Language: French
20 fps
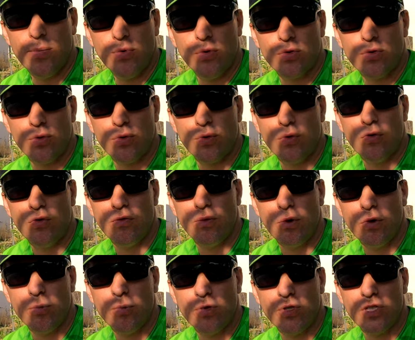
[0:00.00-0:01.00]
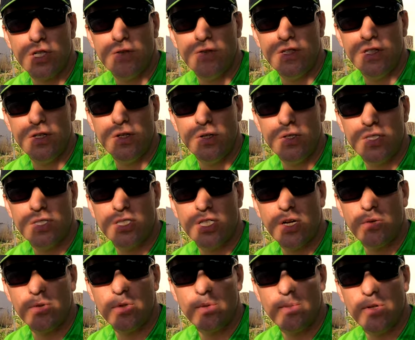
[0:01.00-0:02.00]
Et puis on se retrouve pour une prochaine vidéo.
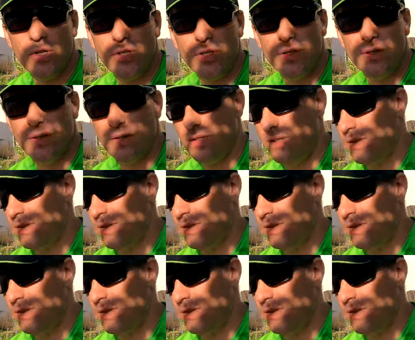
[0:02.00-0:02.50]
Ciao tout le monde